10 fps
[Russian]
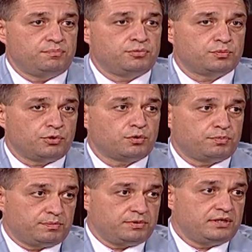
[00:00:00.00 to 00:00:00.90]
по сбору
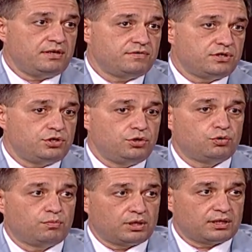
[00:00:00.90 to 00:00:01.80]
подписей в
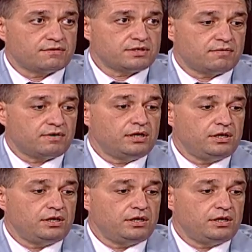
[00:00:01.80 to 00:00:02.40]
защиту молдавского